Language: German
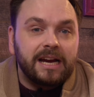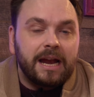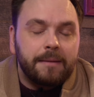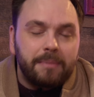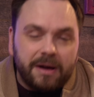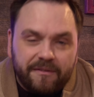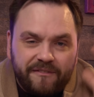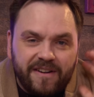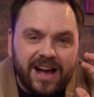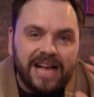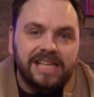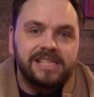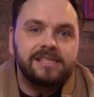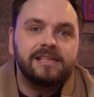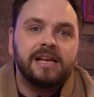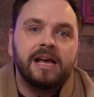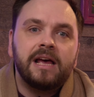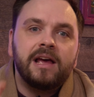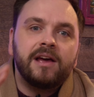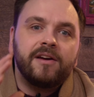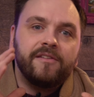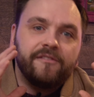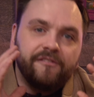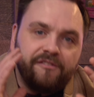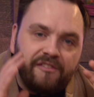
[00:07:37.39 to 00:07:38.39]
Aber was
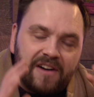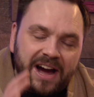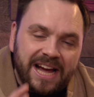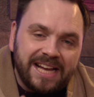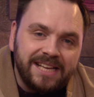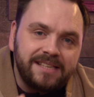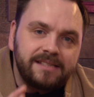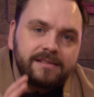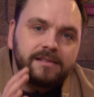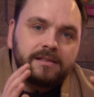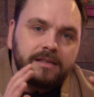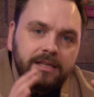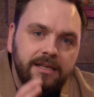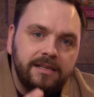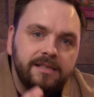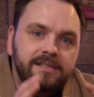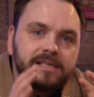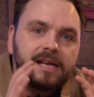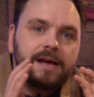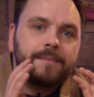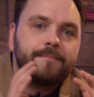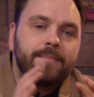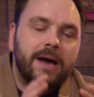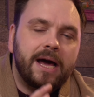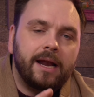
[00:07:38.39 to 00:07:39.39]
weiß
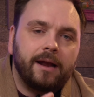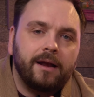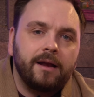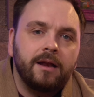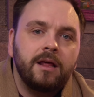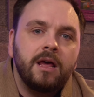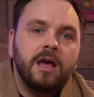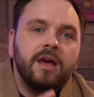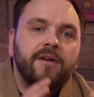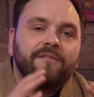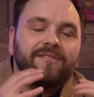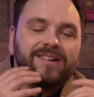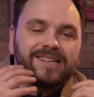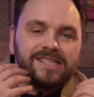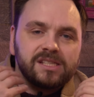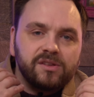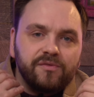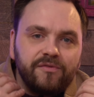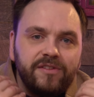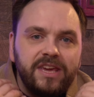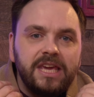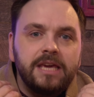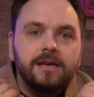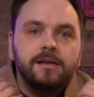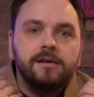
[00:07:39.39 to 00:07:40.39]
dieser Mann,
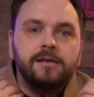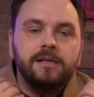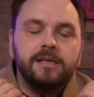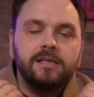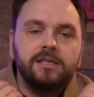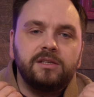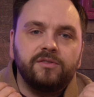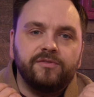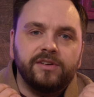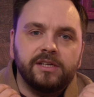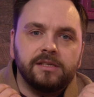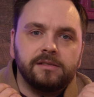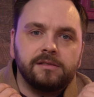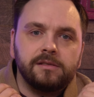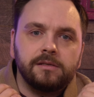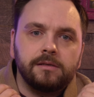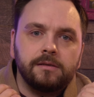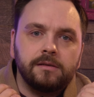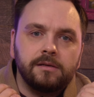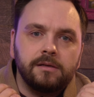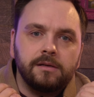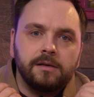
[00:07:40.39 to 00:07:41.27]
was wir nicht wissen?